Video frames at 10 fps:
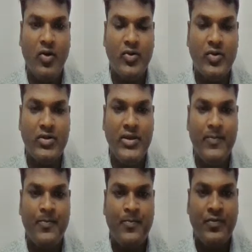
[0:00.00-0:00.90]
బాగుంటుంది
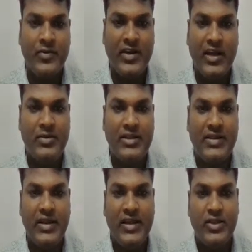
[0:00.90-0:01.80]

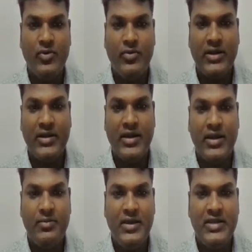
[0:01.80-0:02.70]
చాలామంది తెలియదు మన
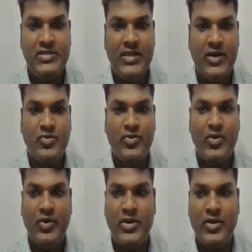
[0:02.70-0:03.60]
దగ్గర బిఎస్సి
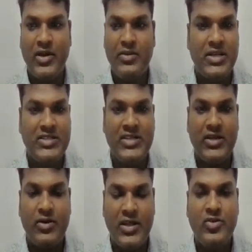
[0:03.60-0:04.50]
అడుగుతూనే ఉన్నారు కానీ మన
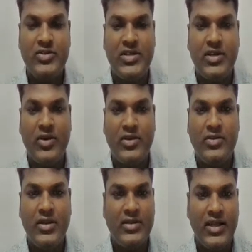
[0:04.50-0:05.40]
స్టేట్ తెలుగు స్టేట్లో
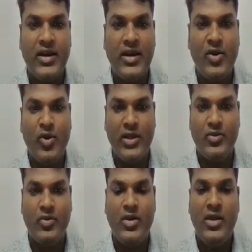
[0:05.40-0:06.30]
అయితే తెలంగాణలో
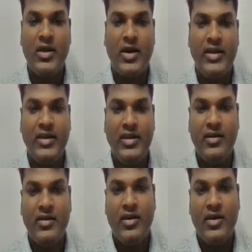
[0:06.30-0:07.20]
లేదు కానీ
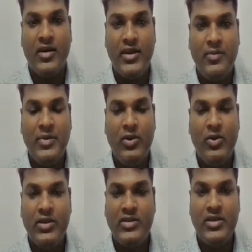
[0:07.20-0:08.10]

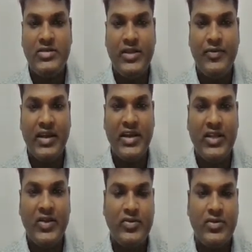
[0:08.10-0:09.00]
ఏపీలో అయితే శ్రీ
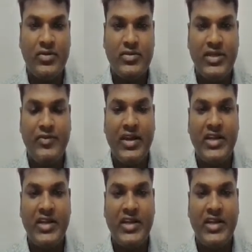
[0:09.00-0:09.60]
వెంకటేశ్వర శ్రీ